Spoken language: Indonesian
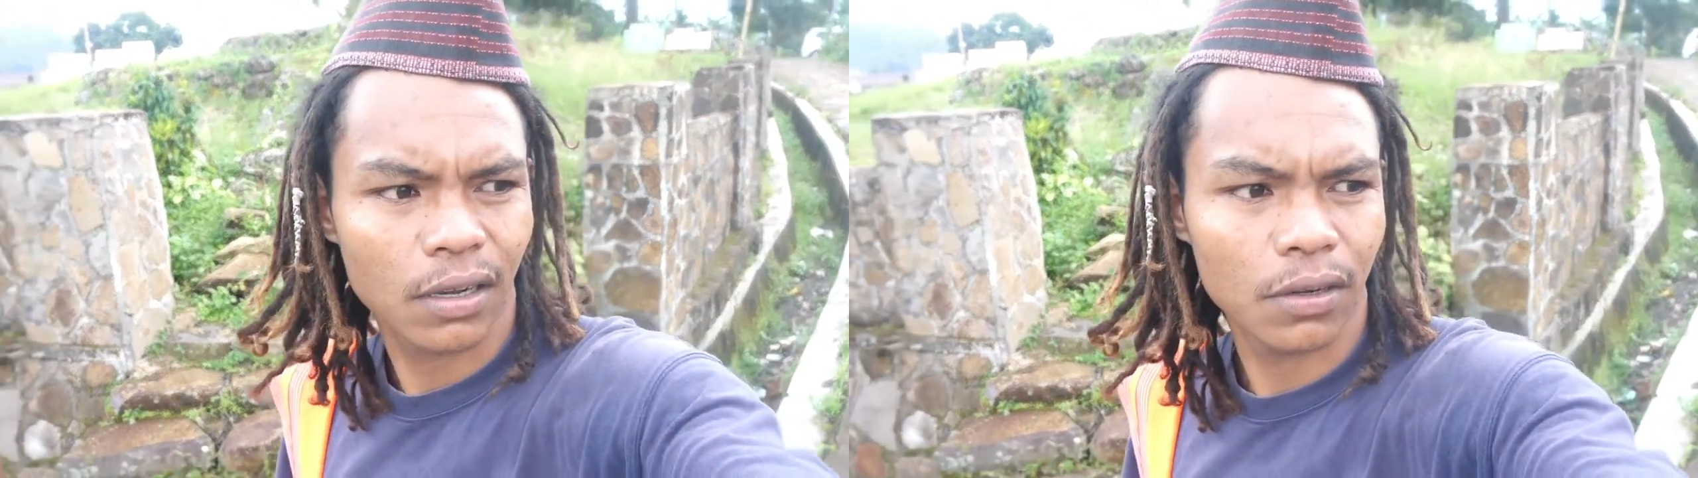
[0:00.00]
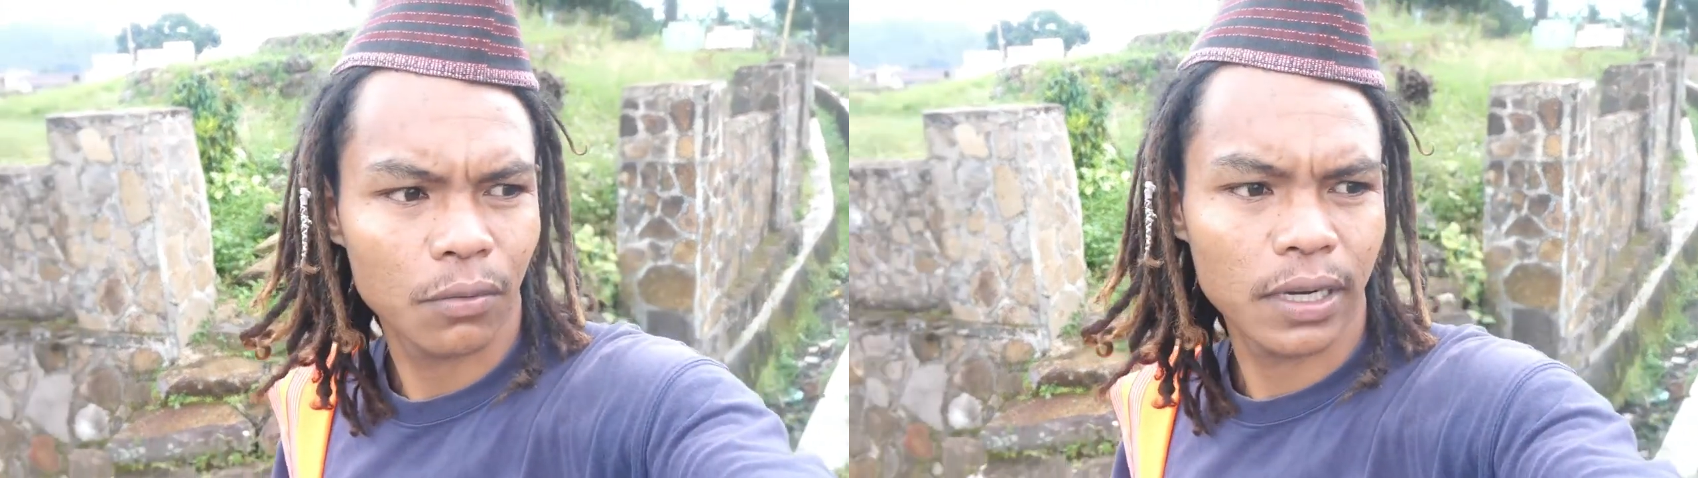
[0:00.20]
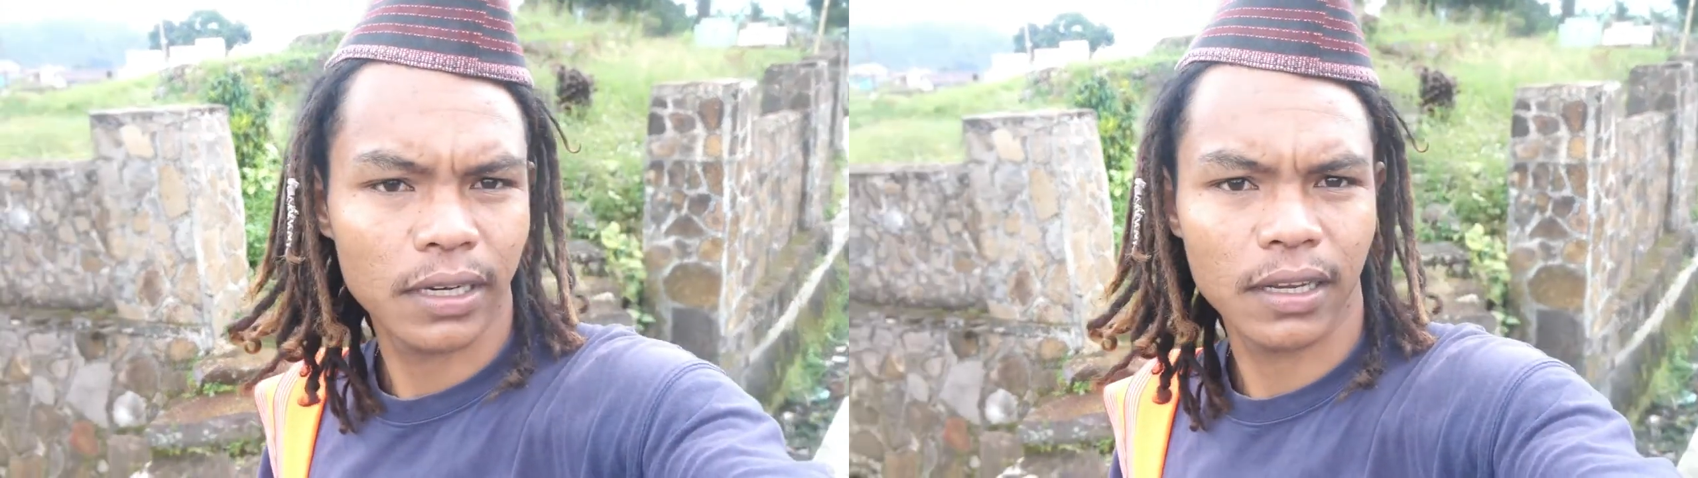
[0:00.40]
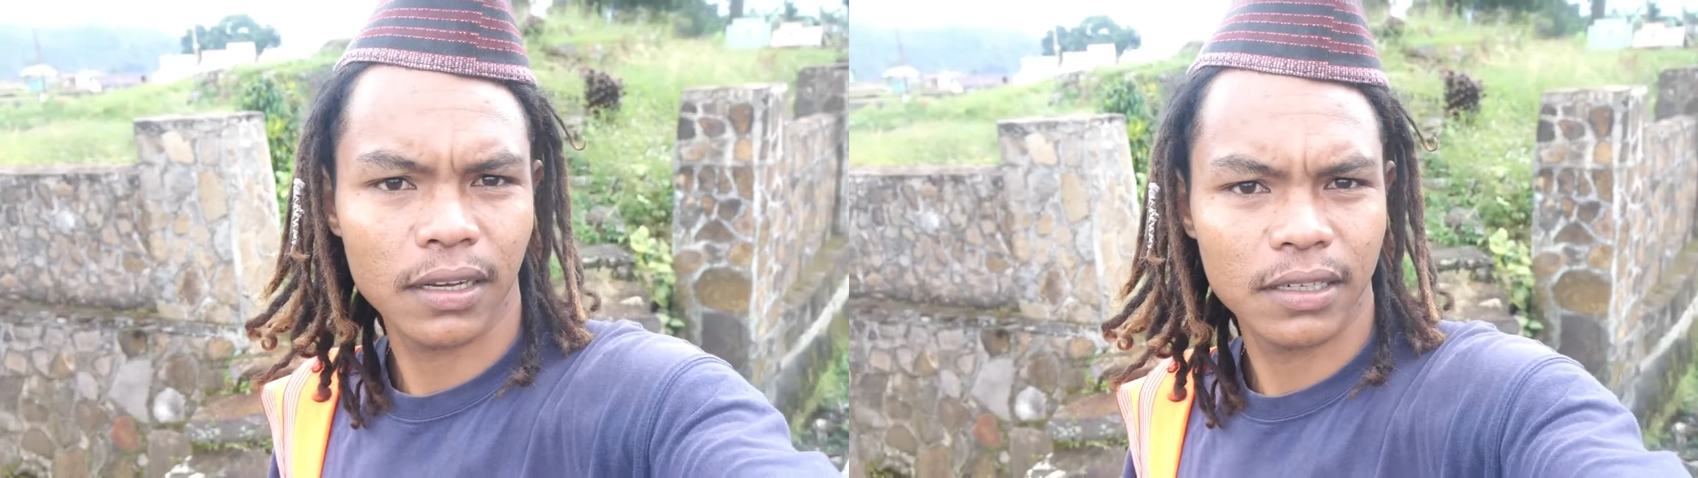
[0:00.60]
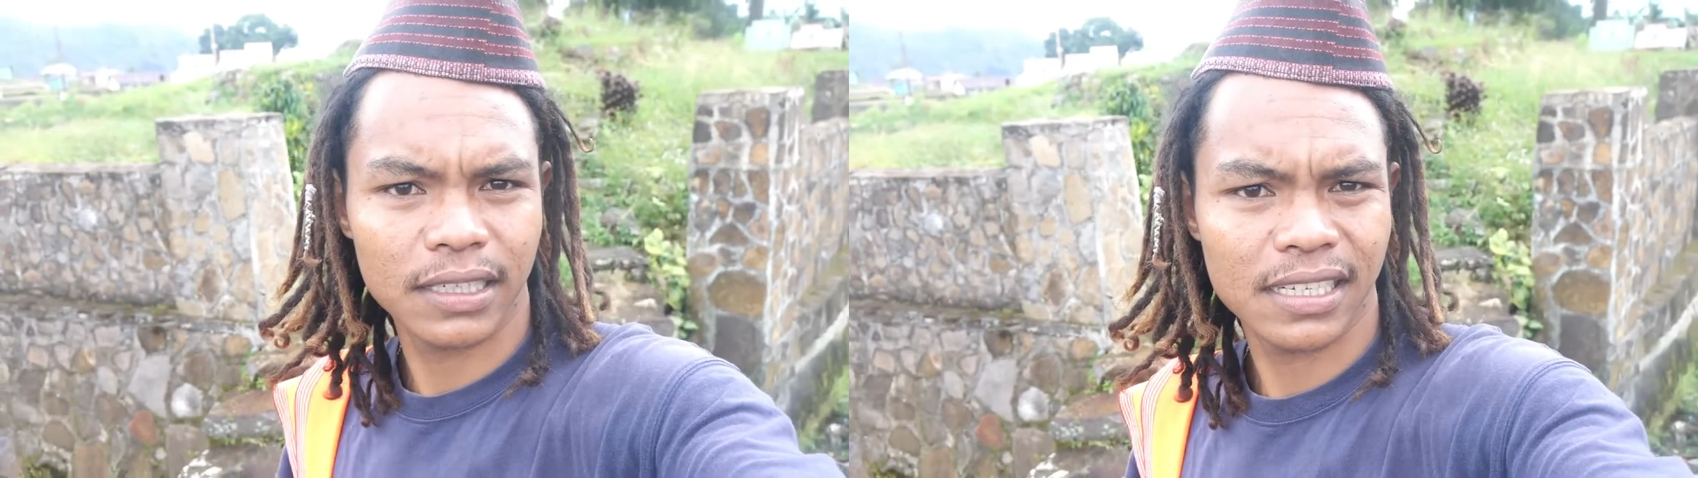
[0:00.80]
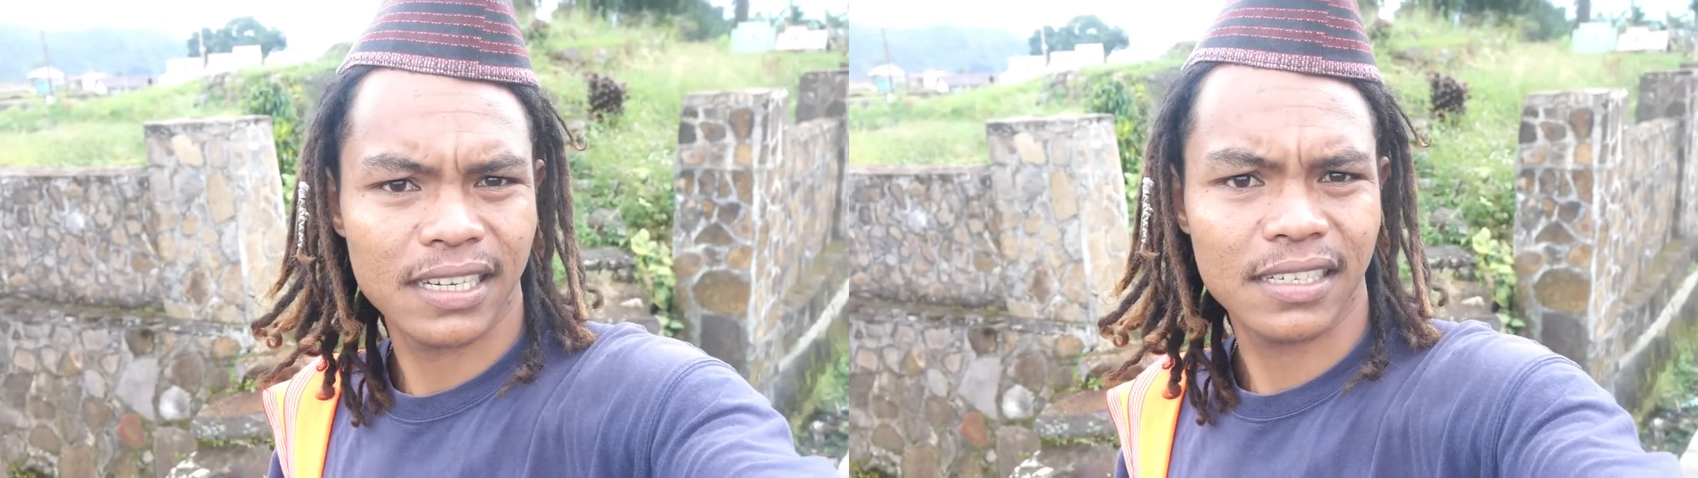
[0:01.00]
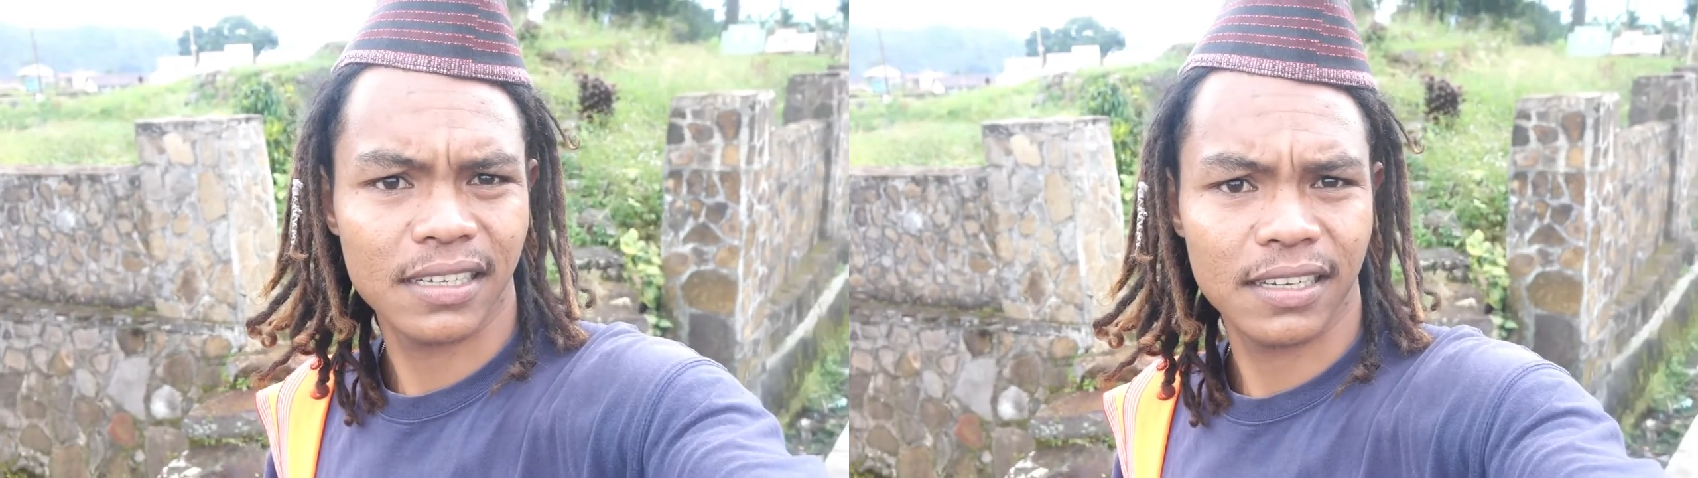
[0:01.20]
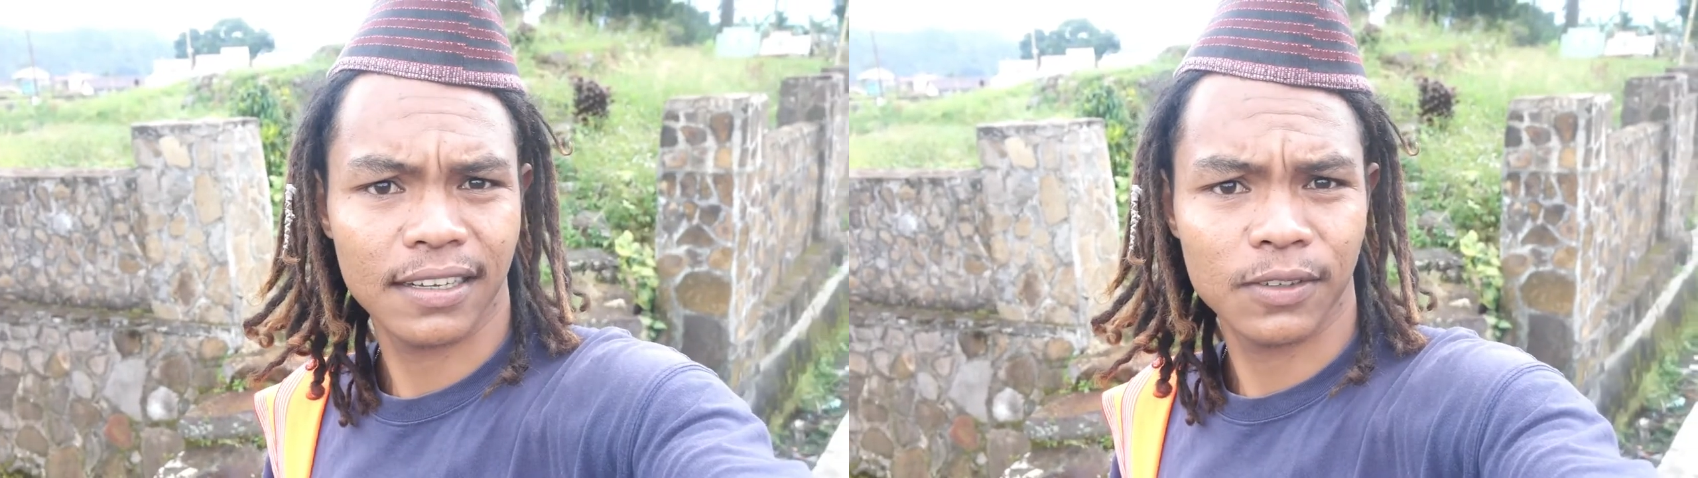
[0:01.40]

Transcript: uh, warga di sini sih yang